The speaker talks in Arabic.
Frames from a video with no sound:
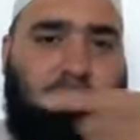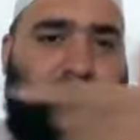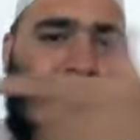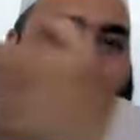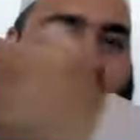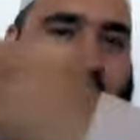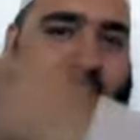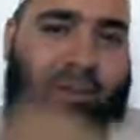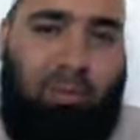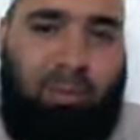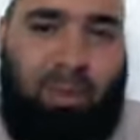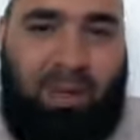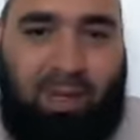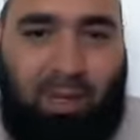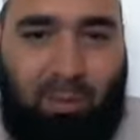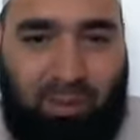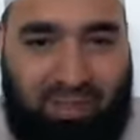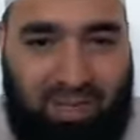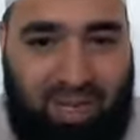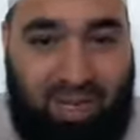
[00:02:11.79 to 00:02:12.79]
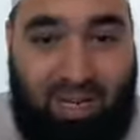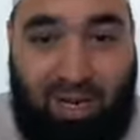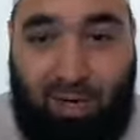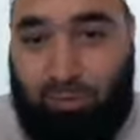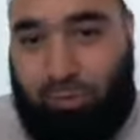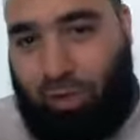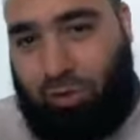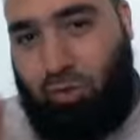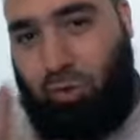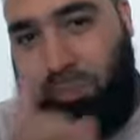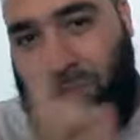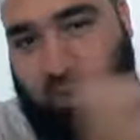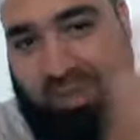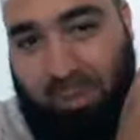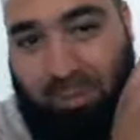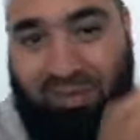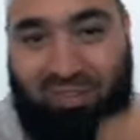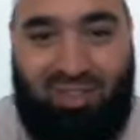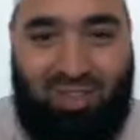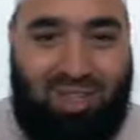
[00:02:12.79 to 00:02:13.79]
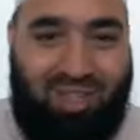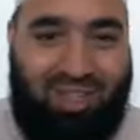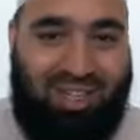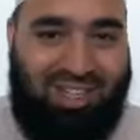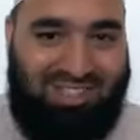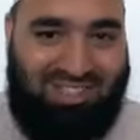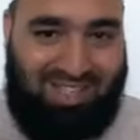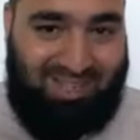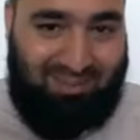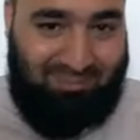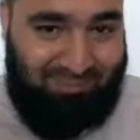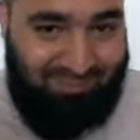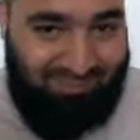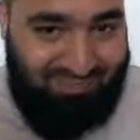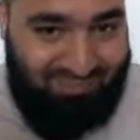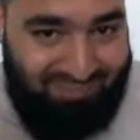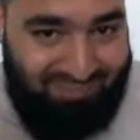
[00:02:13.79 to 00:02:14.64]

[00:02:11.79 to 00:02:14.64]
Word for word: بالله سبحانه وتعالى أو تشك بالنبي صلى الله عليه وسلم